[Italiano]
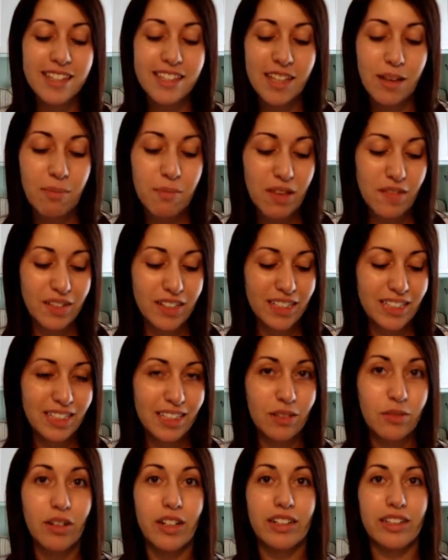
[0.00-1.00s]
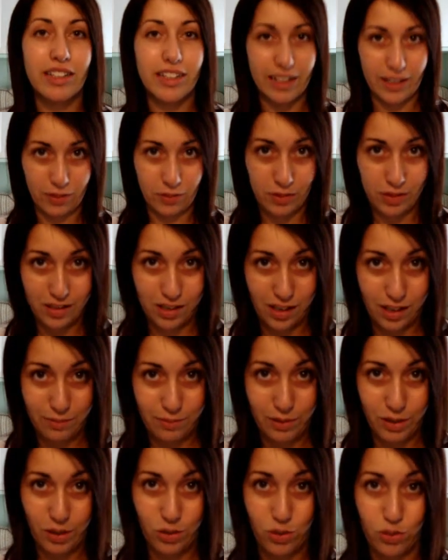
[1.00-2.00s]
se mi vedete guardare così
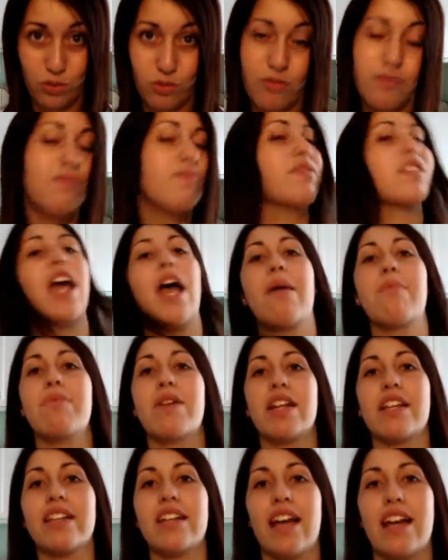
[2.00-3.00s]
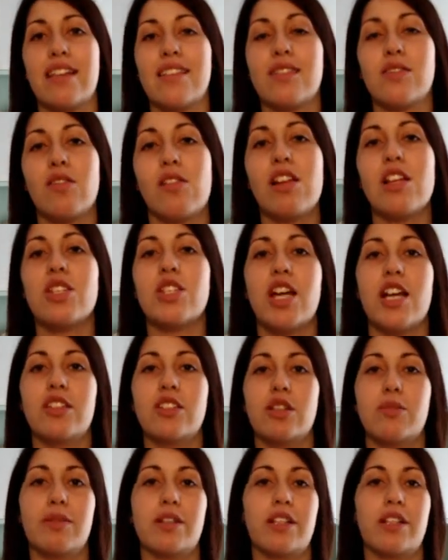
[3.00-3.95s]
per giù è perché sto leggendo